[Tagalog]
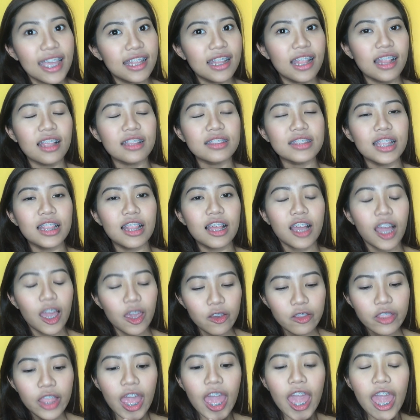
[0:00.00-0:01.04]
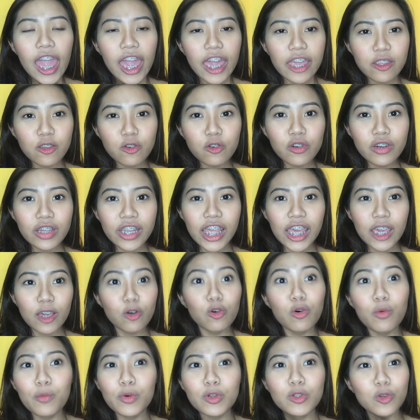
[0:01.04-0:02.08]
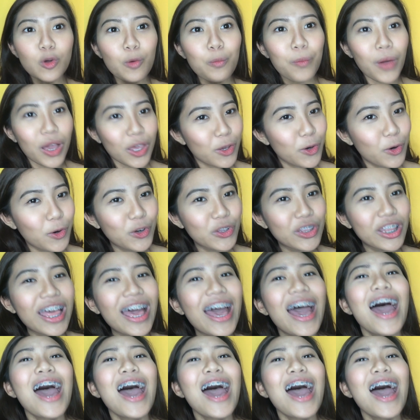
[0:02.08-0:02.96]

Tela lang talaga yun. And yung gray, kumot ko pa yun.